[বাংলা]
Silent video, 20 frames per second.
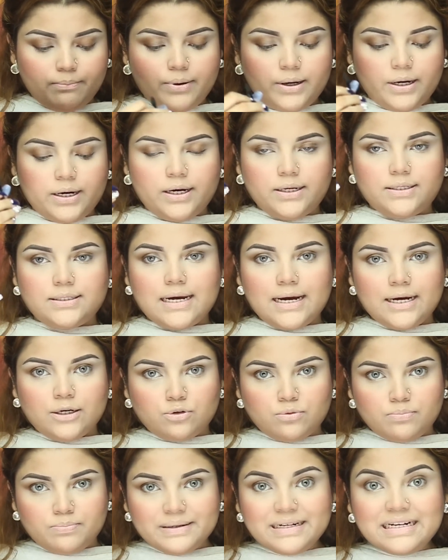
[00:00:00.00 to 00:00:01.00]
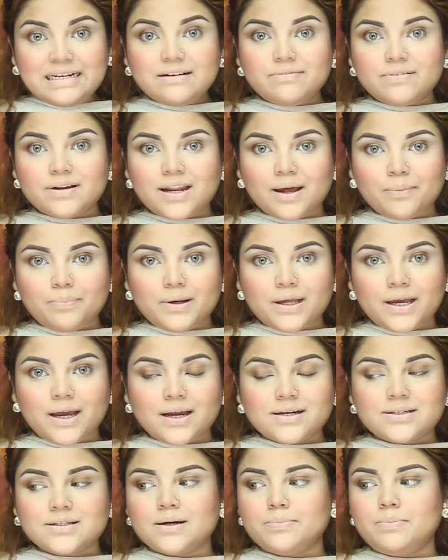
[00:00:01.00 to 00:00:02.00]
বাট আই ডোন্ট বিলিভ ইন
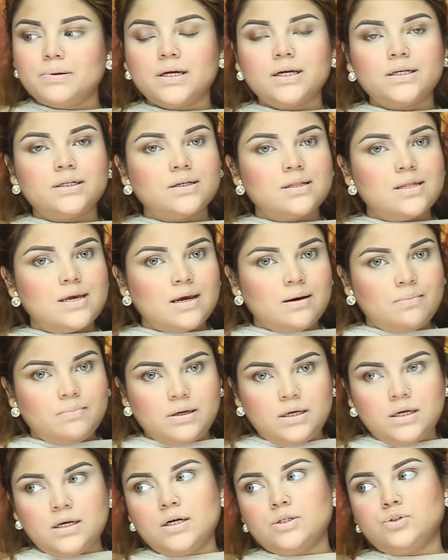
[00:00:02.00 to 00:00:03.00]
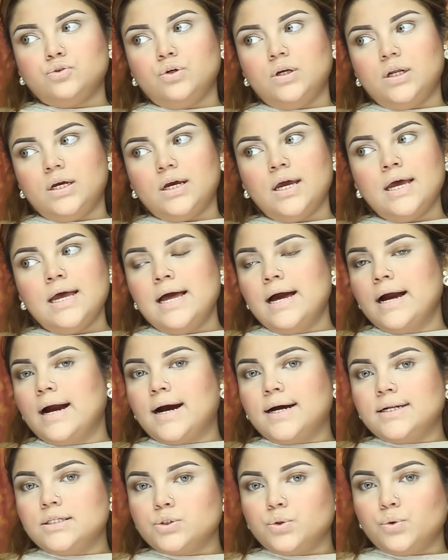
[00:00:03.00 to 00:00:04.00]
অ্যাপ্লিকেটর অ্যাপ্লিকেটর দিয়ে আমি আসলে
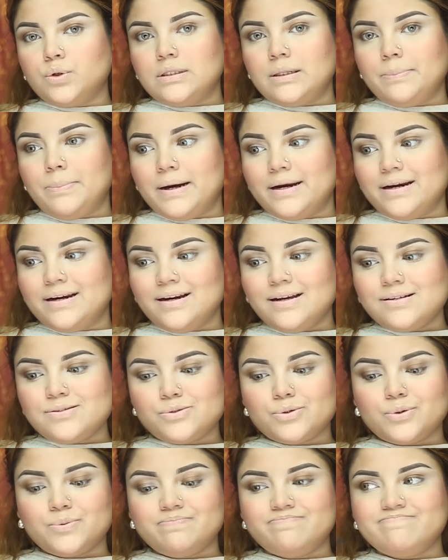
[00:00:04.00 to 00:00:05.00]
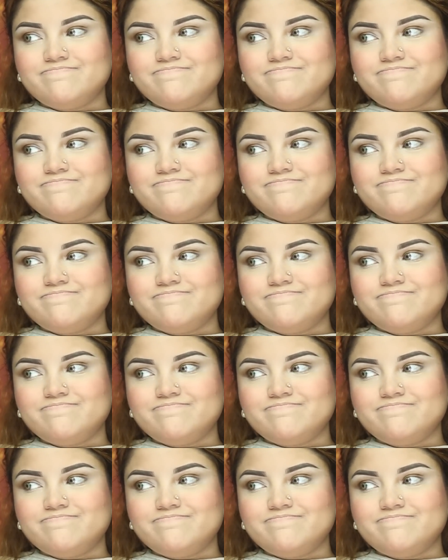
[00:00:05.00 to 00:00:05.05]
কাজ করতে পারি না সো